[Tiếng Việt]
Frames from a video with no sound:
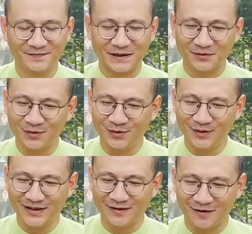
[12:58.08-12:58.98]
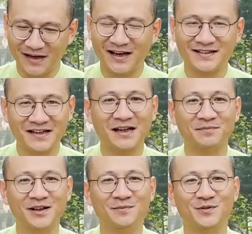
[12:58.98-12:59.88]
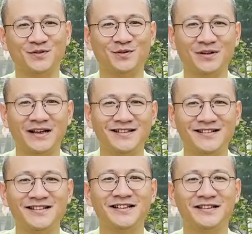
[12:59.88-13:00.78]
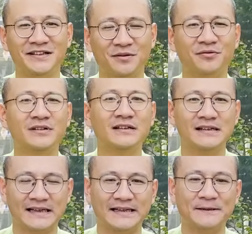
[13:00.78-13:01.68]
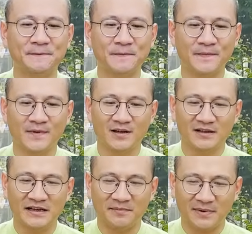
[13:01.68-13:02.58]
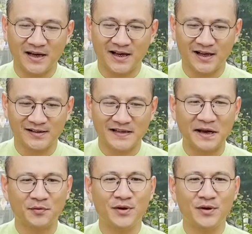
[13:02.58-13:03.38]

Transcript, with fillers: và tôi có lẽ là sẽ làm thêm một số cái chương trình kiểu như thế này để mà giải